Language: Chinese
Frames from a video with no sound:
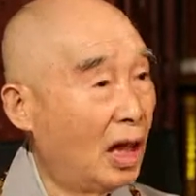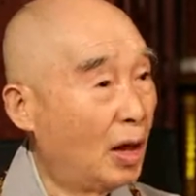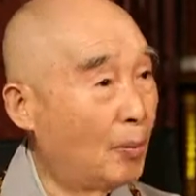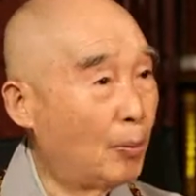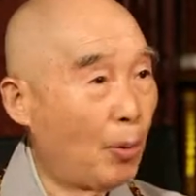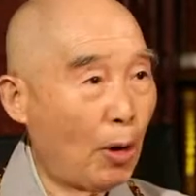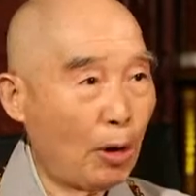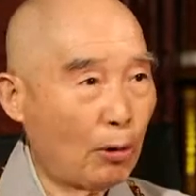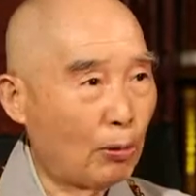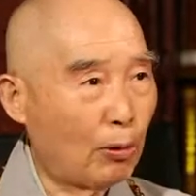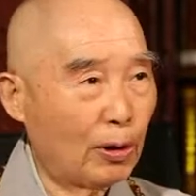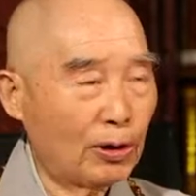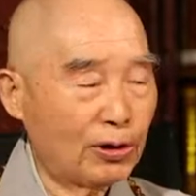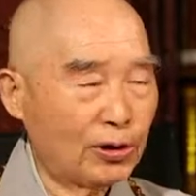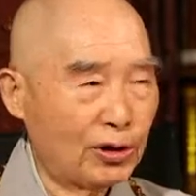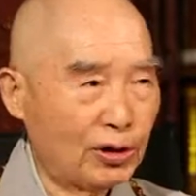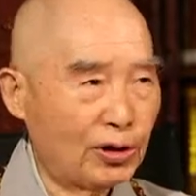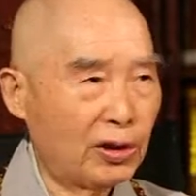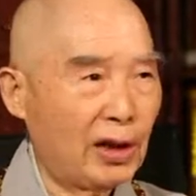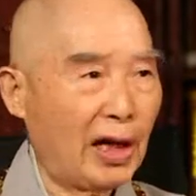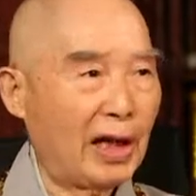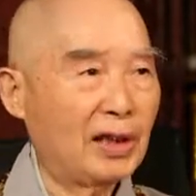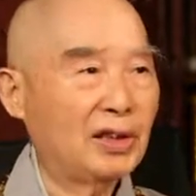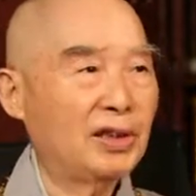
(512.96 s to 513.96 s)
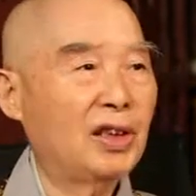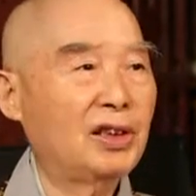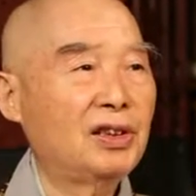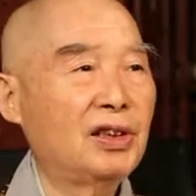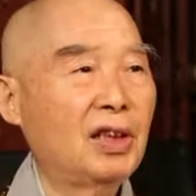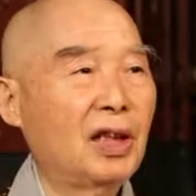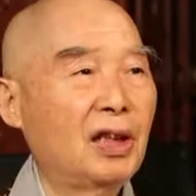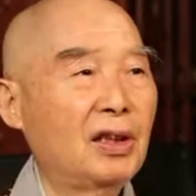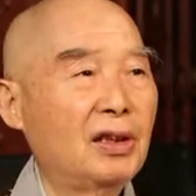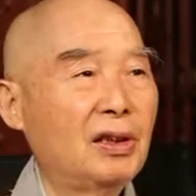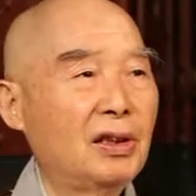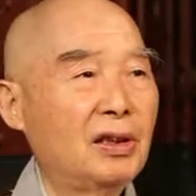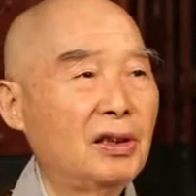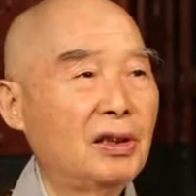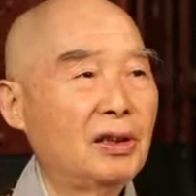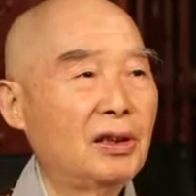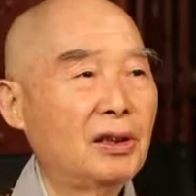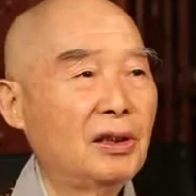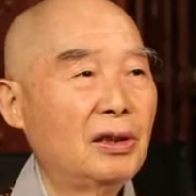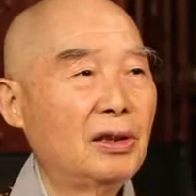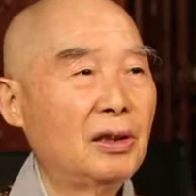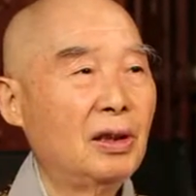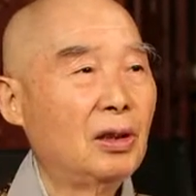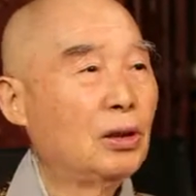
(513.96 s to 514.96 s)
还包括自然现象，
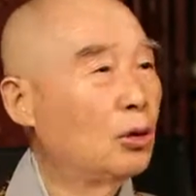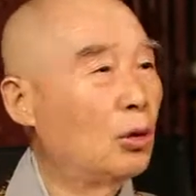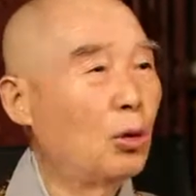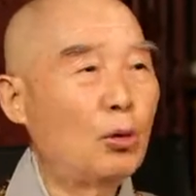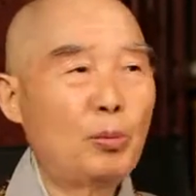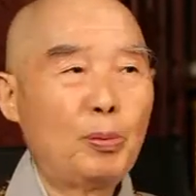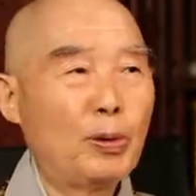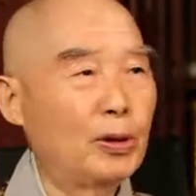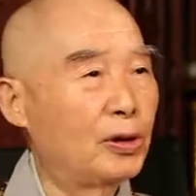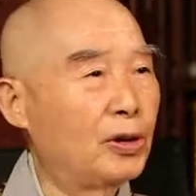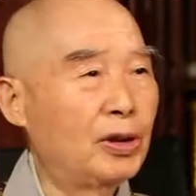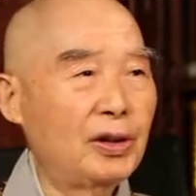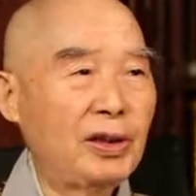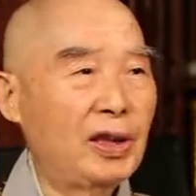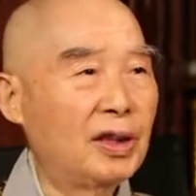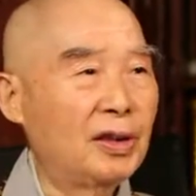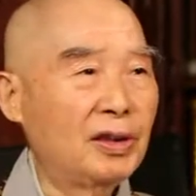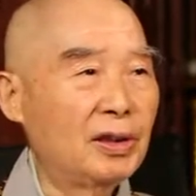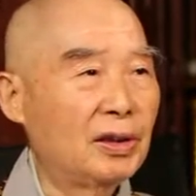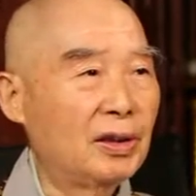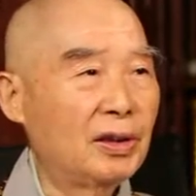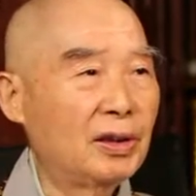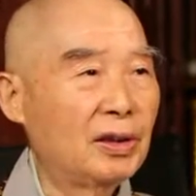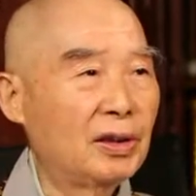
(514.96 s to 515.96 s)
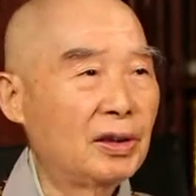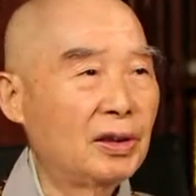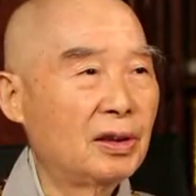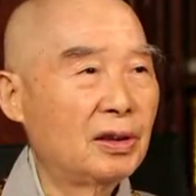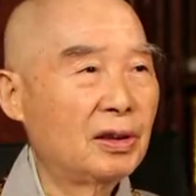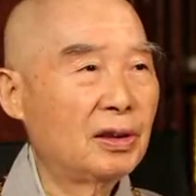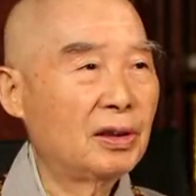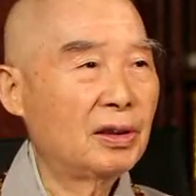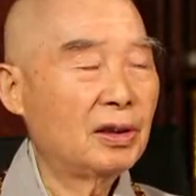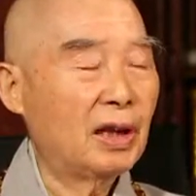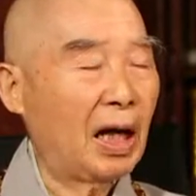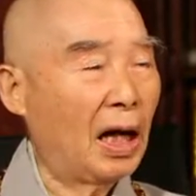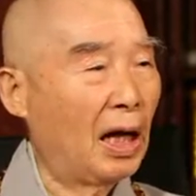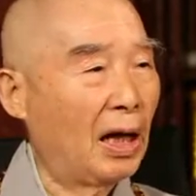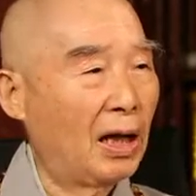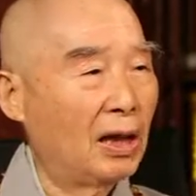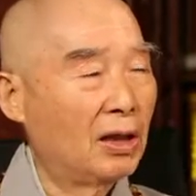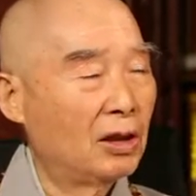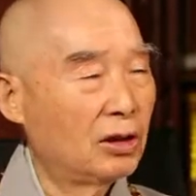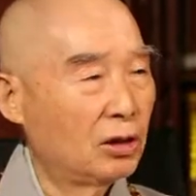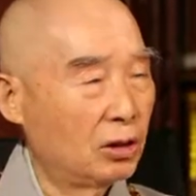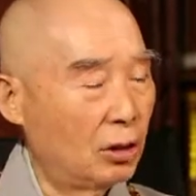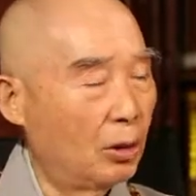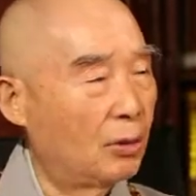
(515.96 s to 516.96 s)
嗯，都不是真的。
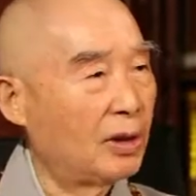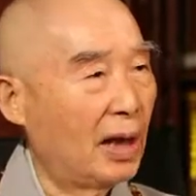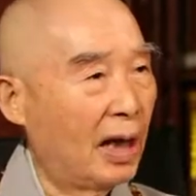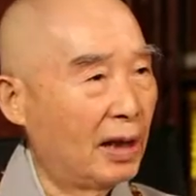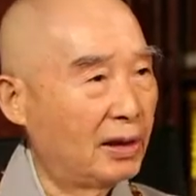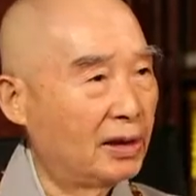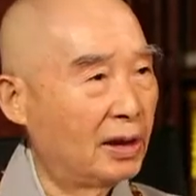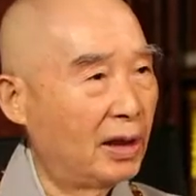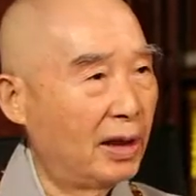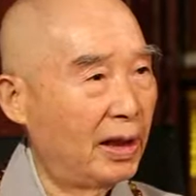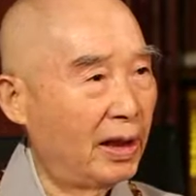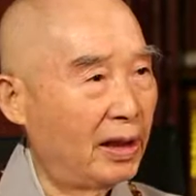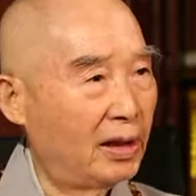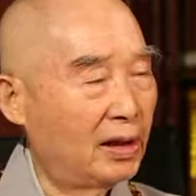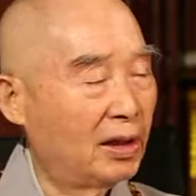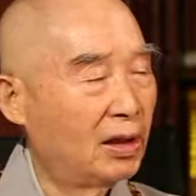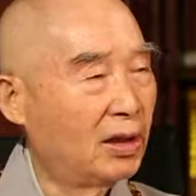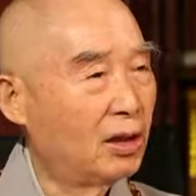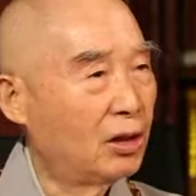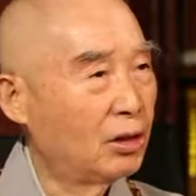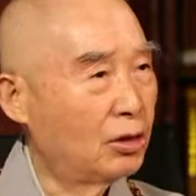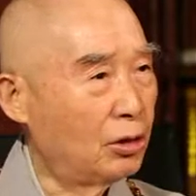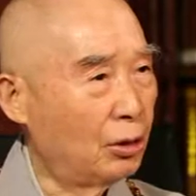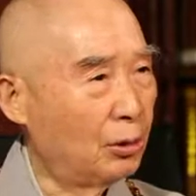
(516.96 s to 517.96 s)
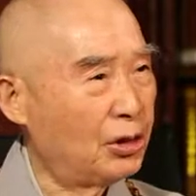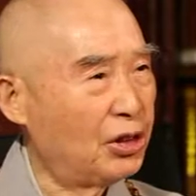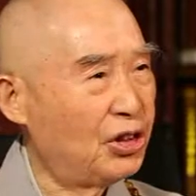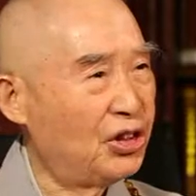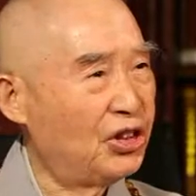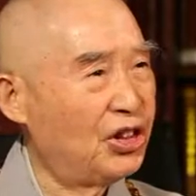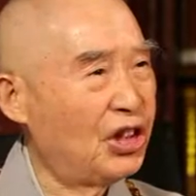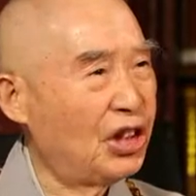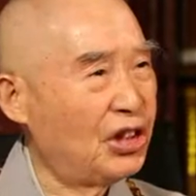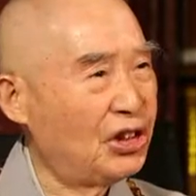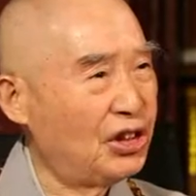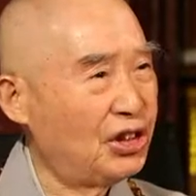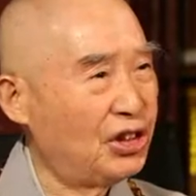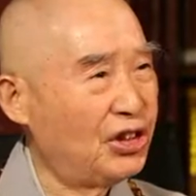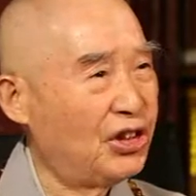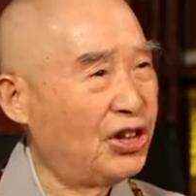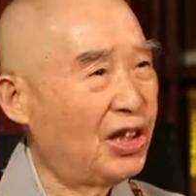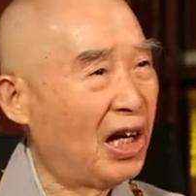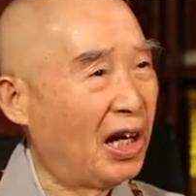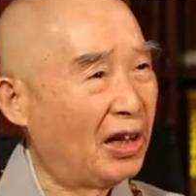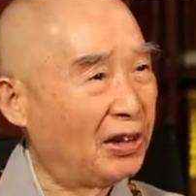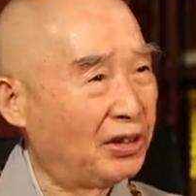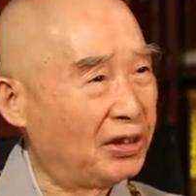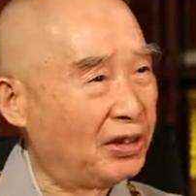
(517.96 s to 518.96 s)
啊，从哪里来的？从心
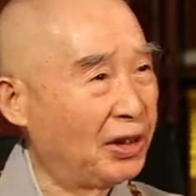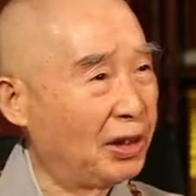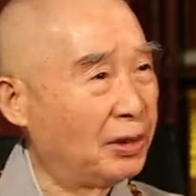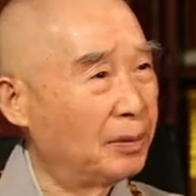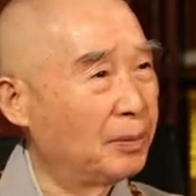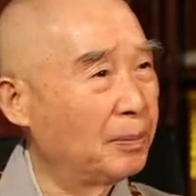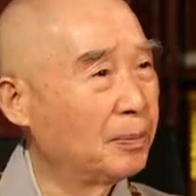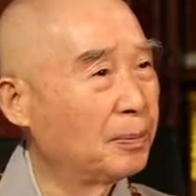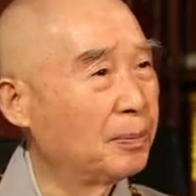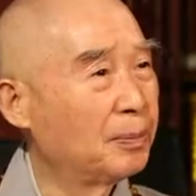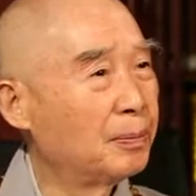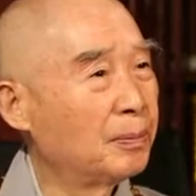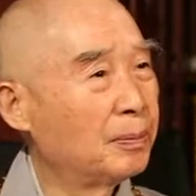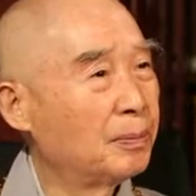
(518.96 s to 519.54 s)
想生。